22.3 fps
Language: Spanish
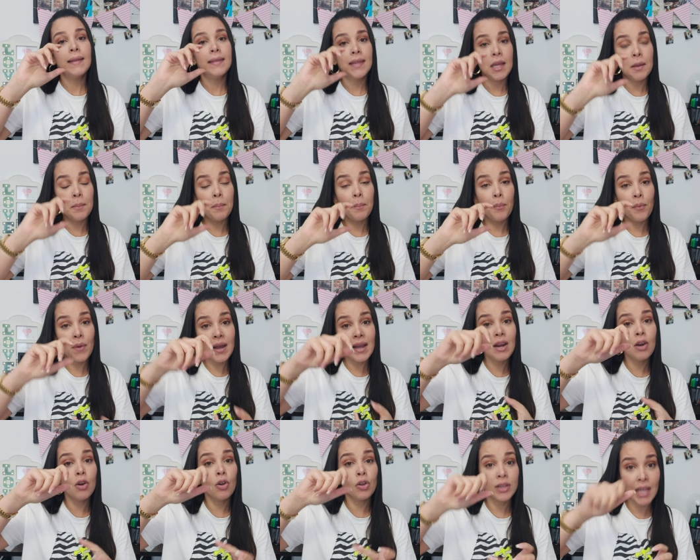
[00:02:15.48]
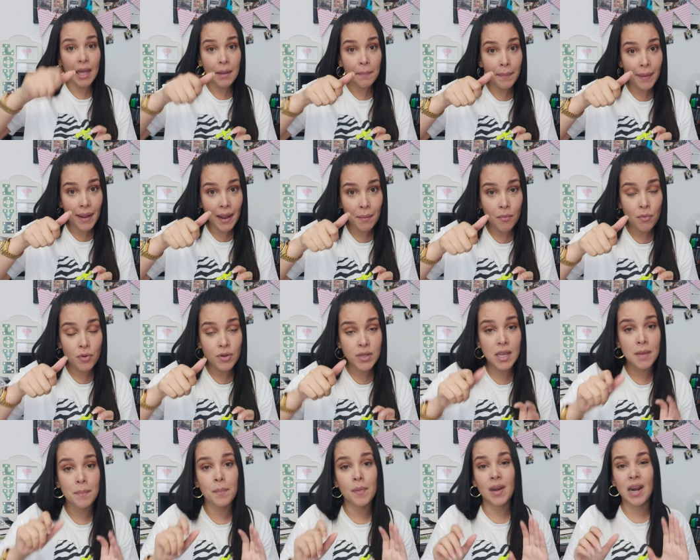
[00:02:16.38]
Después lo tapamos
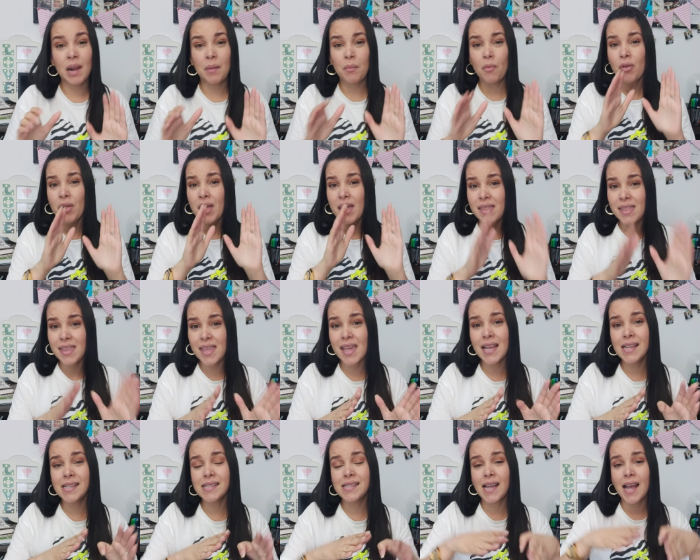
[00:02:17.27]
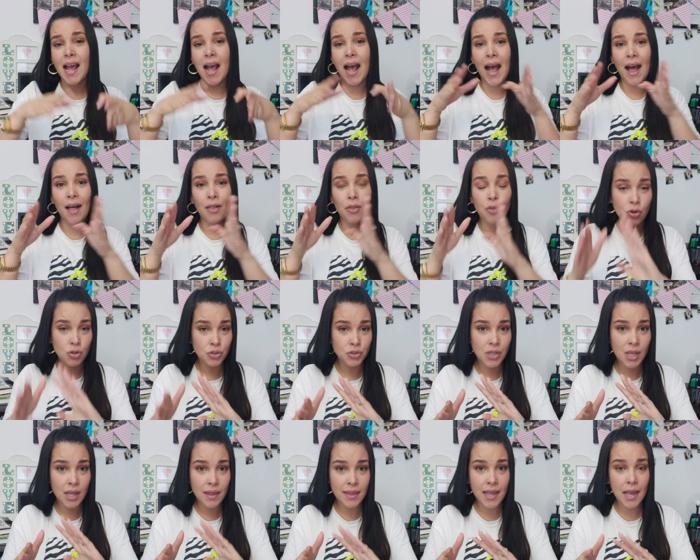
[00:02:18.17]
y esperamos de 10 a
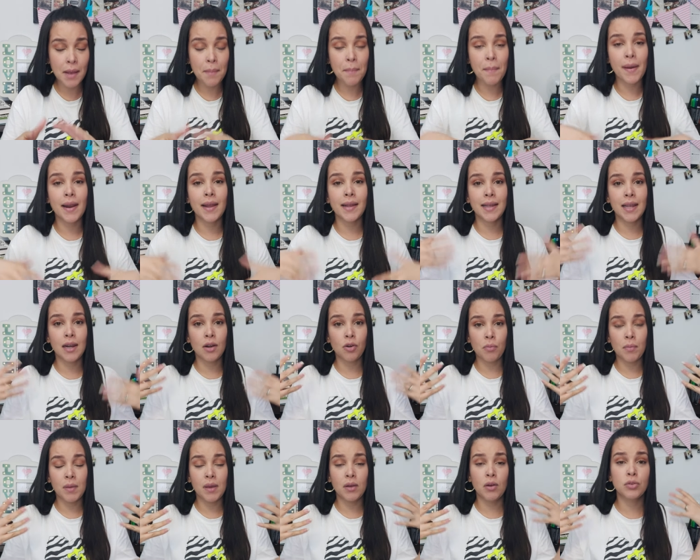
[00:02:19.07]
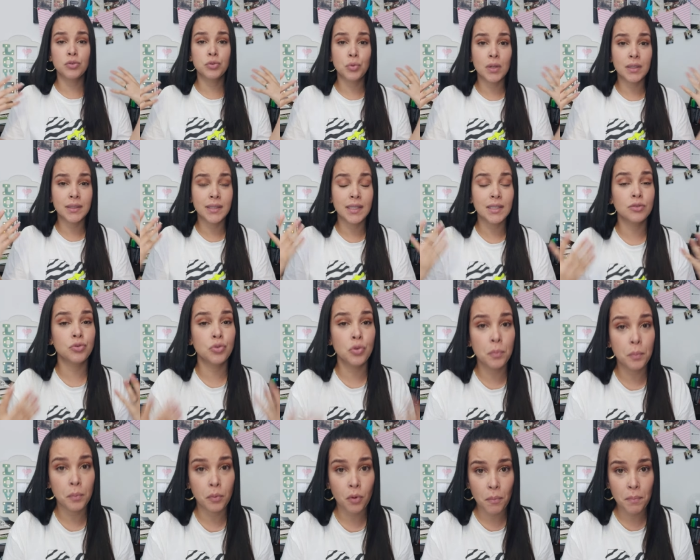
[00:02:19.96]
12 días para que romero suelte
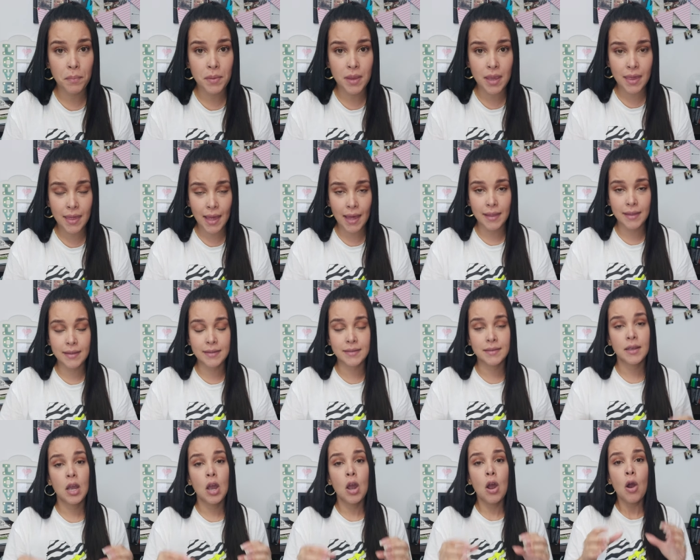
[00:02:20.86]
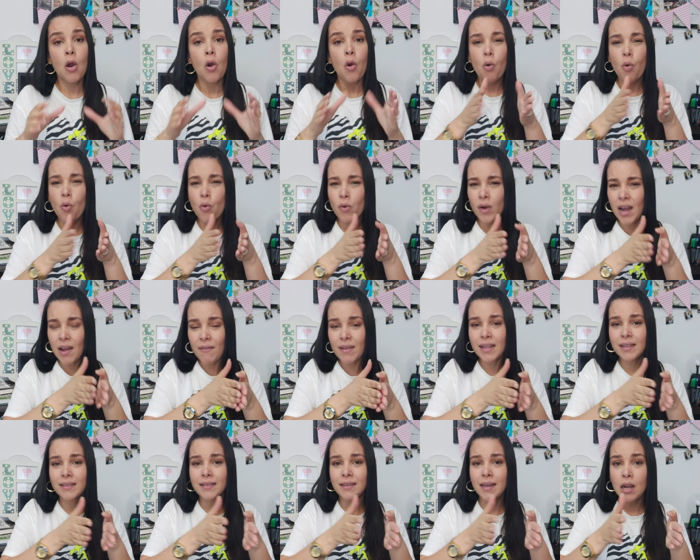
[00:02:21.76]
sus propiedades. Una
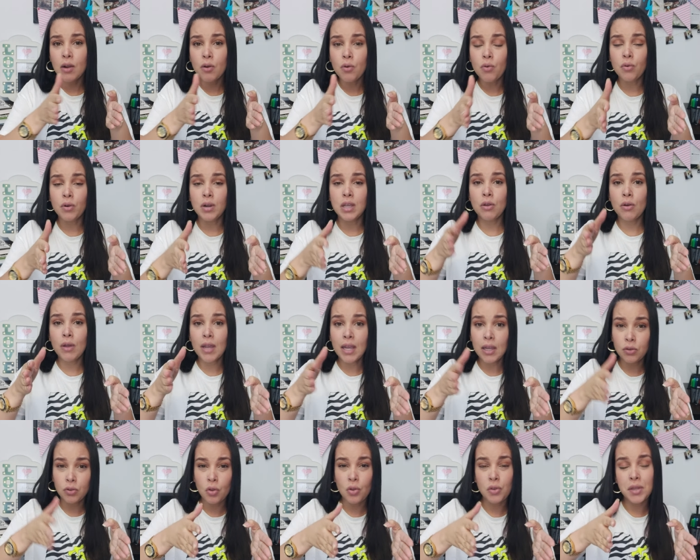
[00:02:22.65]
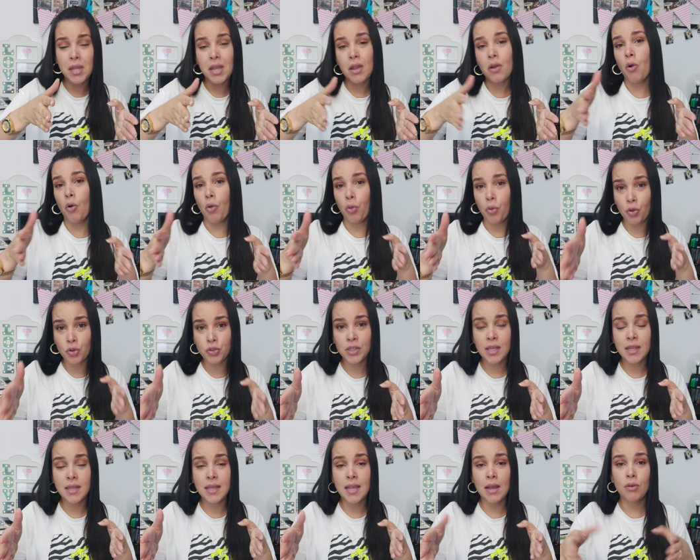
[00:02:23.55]
vez transcurrido estos 10 o
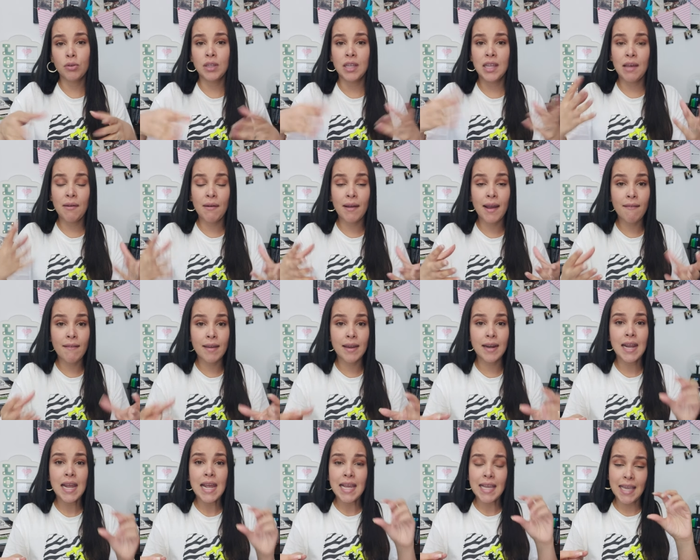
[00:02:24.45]
12 días, ustedes van a ver